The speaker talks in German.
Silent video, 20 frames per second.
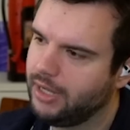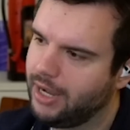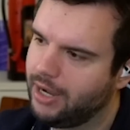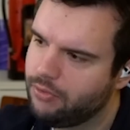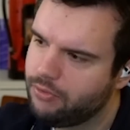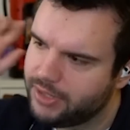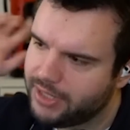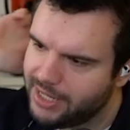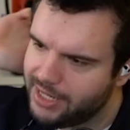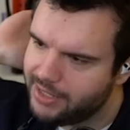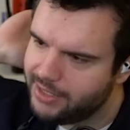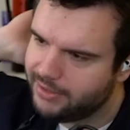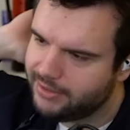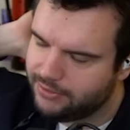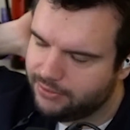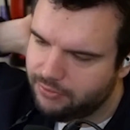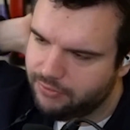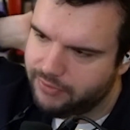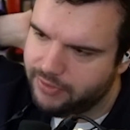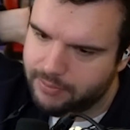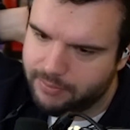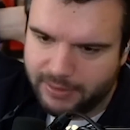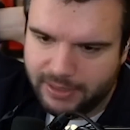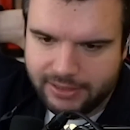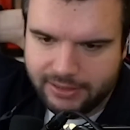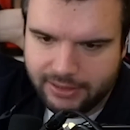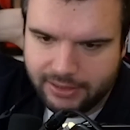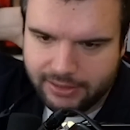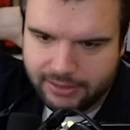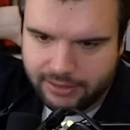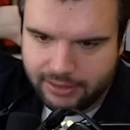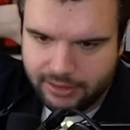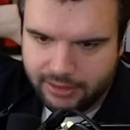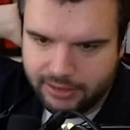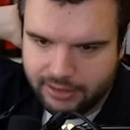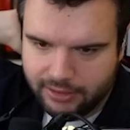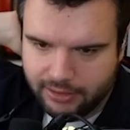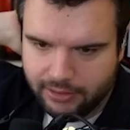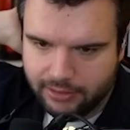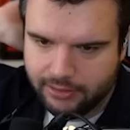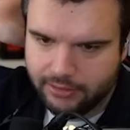AOG ist so viel besser als Krieg.